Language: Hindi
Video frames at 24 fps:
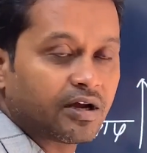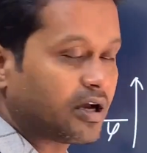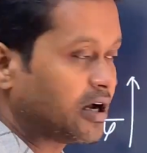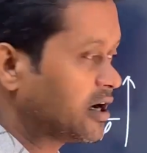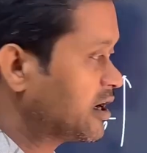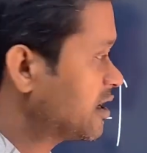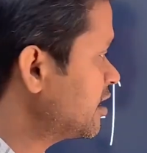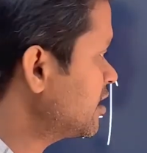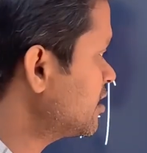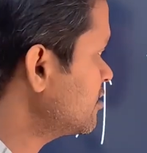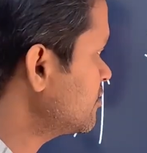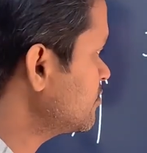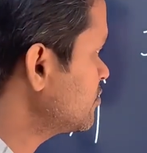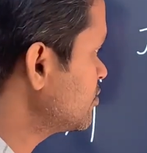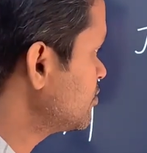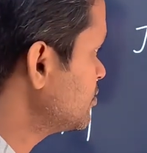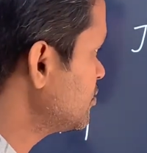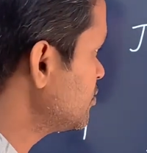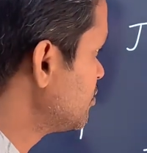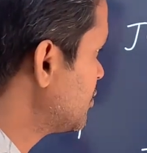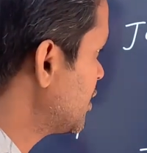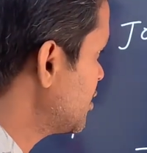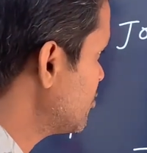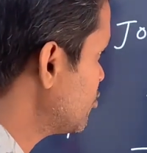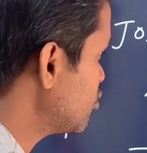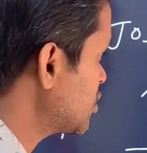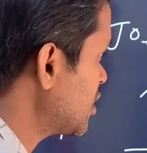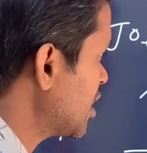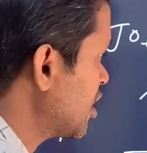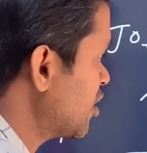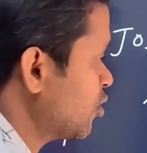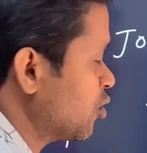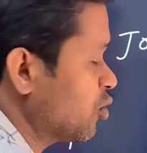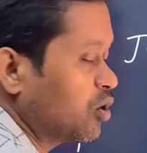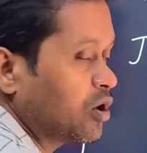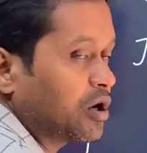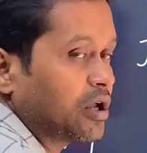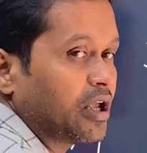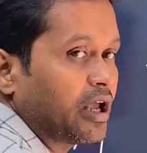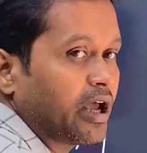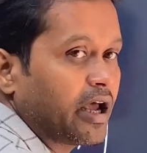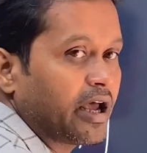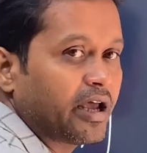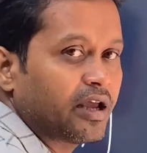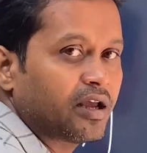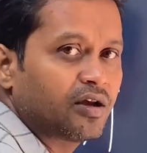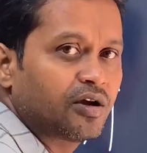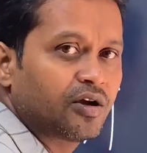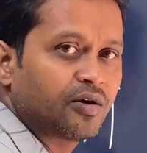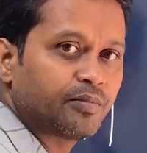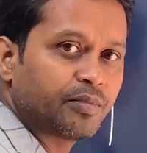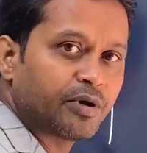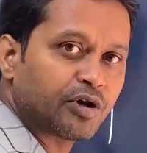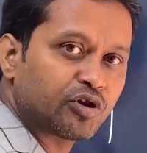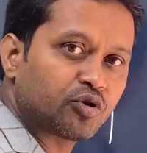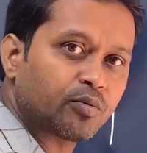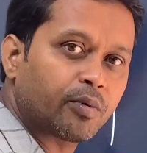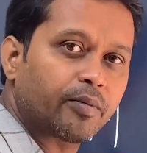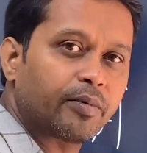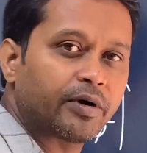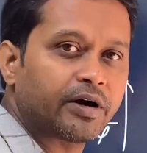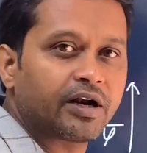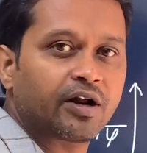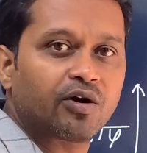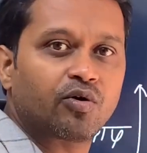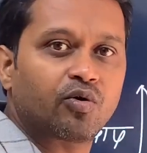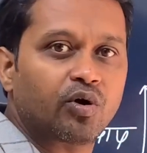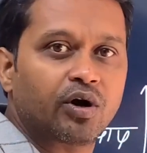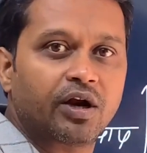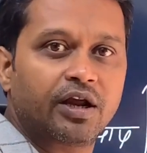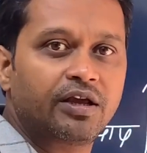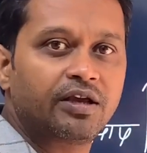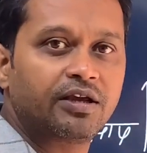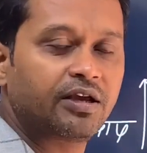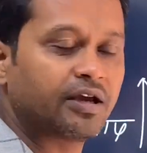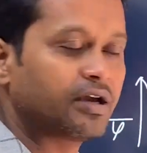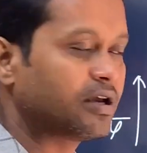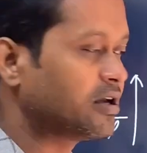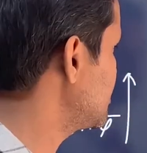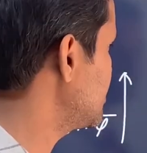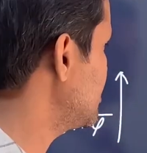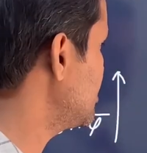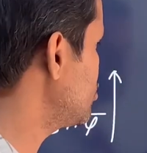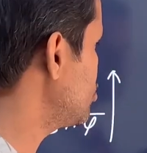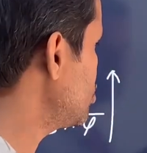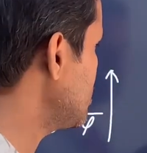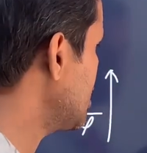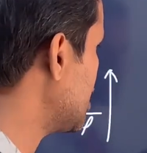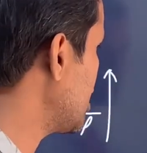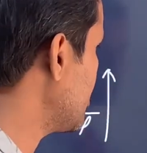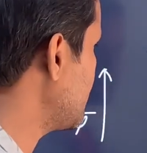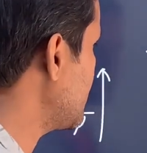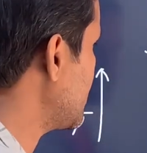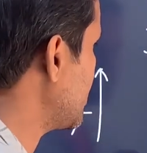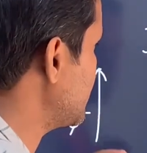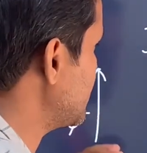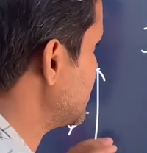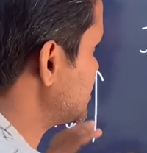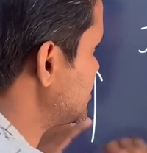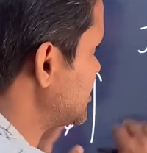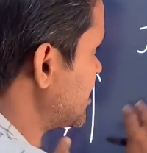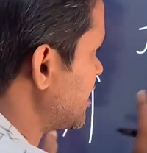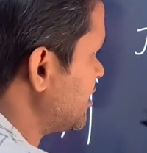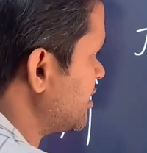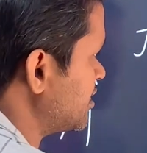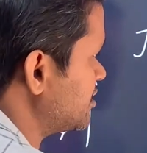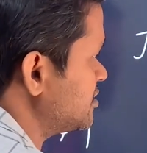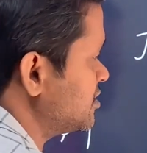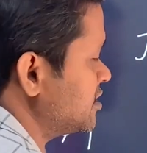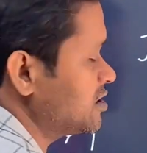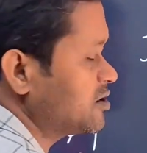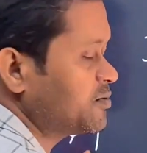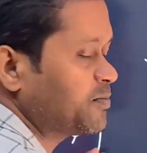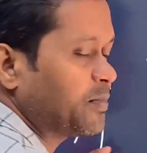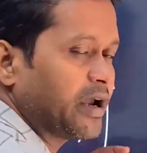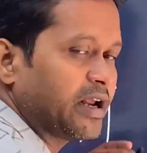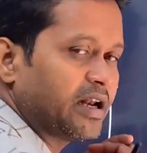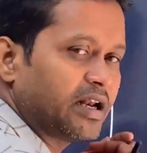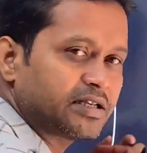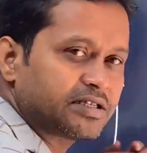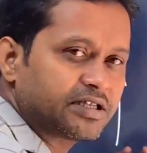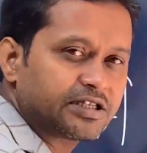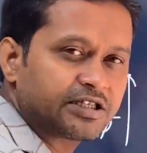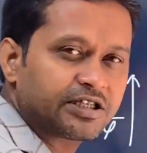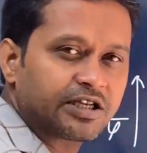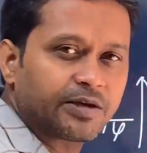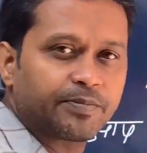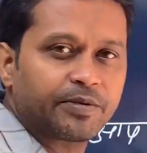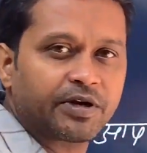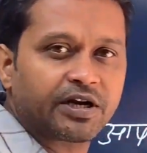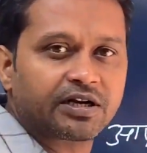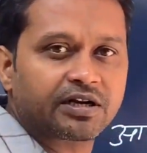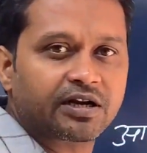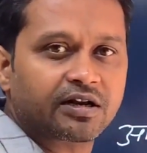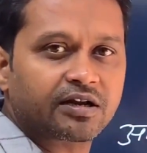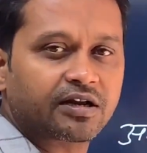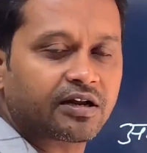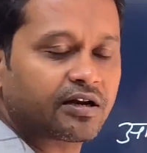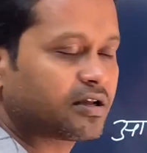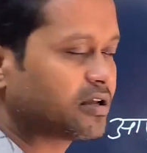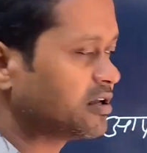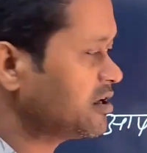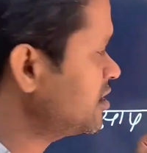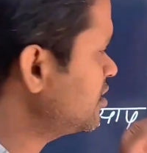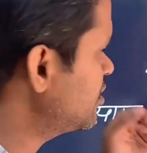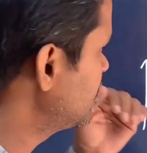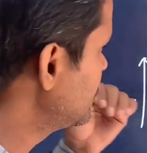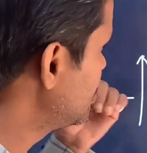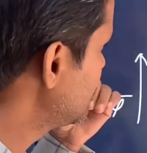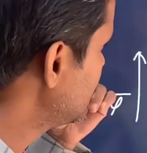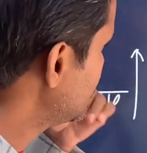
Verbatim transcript: अगर मनमुटाव हो गया है फिर तो बबंडर होना ही है तो यहाँ पे हमेशा एक चीज़ पहले से सेपरेट करके रखिए